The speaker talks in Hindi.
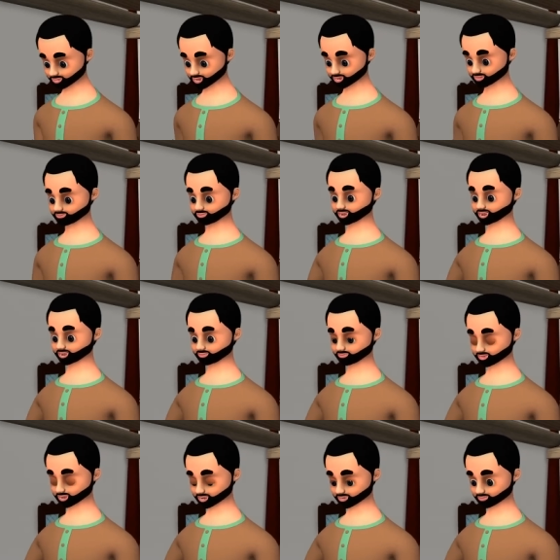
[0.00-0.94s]
अरे
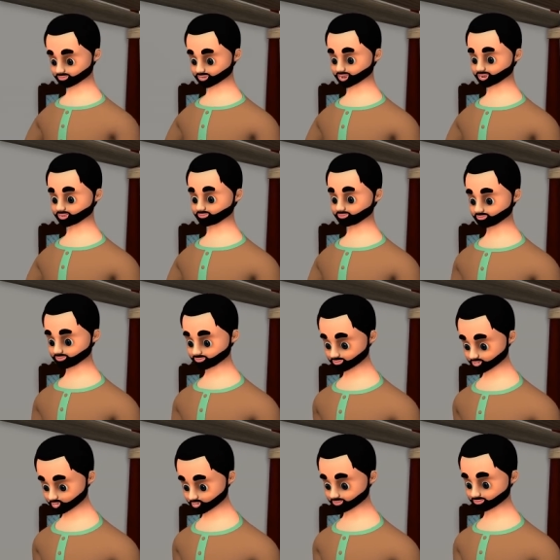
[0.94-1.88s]
वाह बेटा
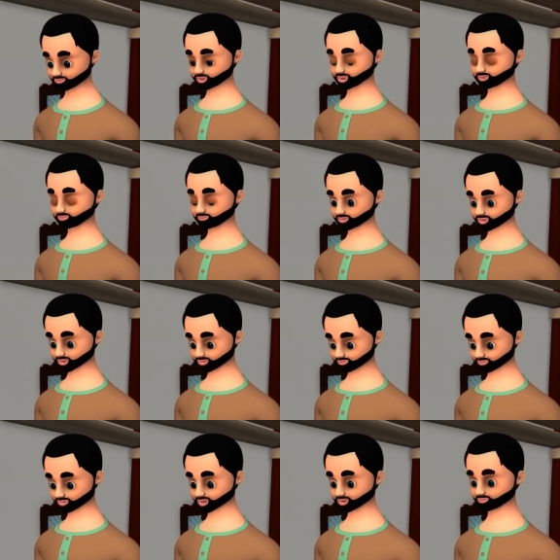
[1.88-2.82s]
तू तो मेरा नाम
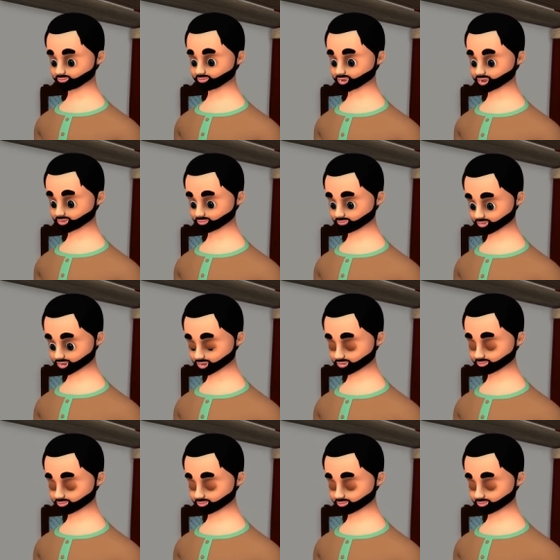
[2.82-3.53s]
जरूर रोशन करेगा